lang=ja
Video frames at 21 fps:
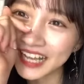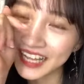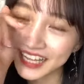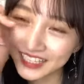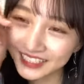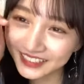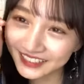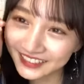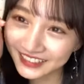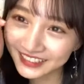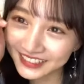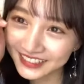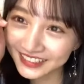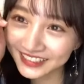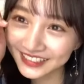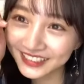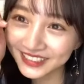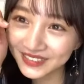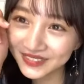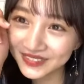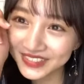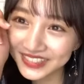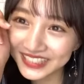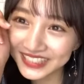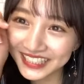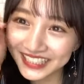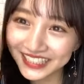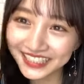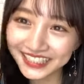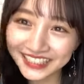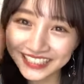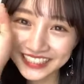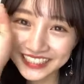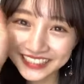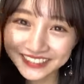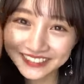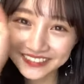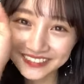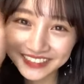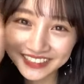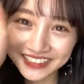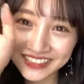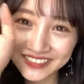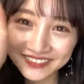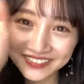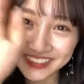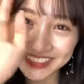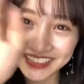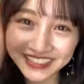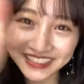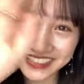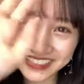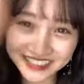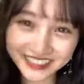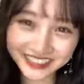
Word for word: はい1位にくみさんありがとうございます